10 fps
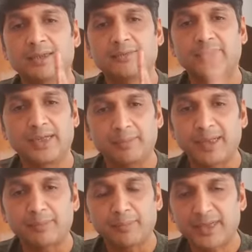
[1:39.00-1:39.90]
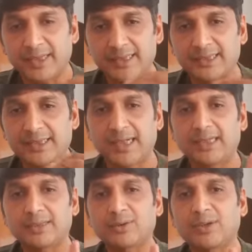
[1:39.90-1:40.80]
फिर एक बार मरने जैसी
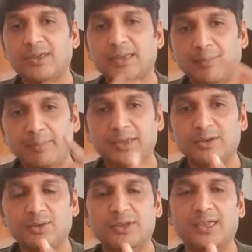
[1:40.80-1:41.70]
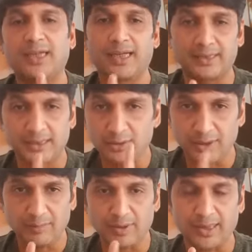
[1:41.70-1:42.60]
हालत हो गई तब मैंने सोचा कि ऐसे तो
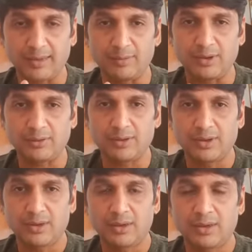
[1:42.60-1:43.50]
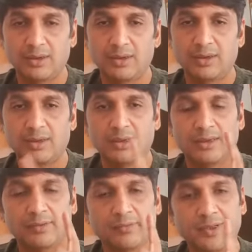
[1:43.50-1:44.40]
नहीं मरना है मेरे को
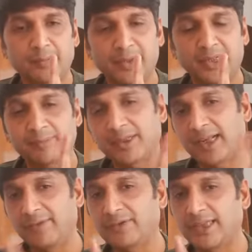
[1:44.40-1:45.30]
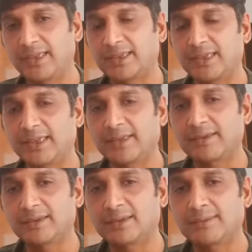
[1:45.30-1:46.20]
फिर मैंने अपना लाइफ चेंज किया
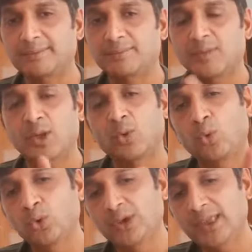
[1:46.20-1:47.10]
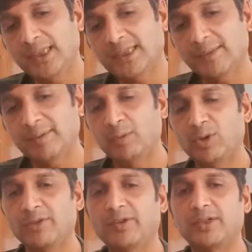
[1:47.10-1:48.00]
खुद ही से मैं
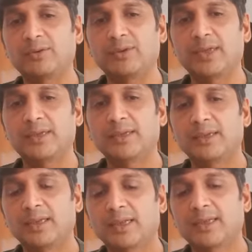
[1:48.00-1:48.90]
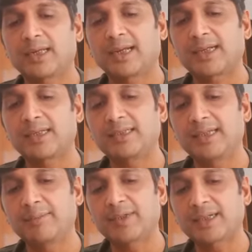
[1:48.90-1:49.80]
मोटिवेट हुआ क्या क्या
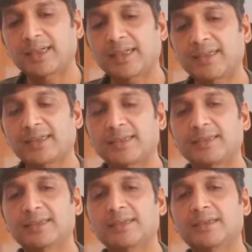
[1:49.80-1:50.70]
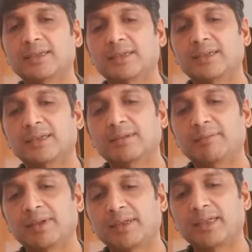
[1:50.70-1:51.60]
गलतियां मैं कर रहा था ना
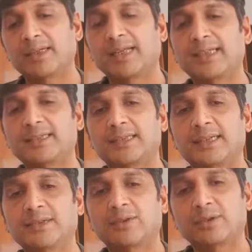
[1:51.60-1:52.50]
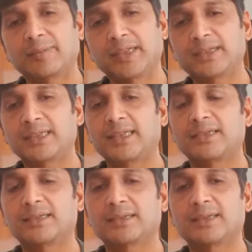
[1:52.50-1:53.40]
मैंने रियलाइज़ किया और मैंने
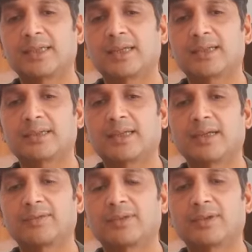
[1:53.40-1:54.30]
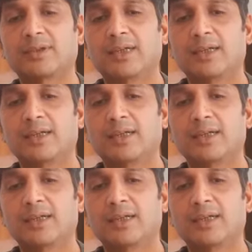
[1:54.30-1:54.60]
चेंज किया लाइफ को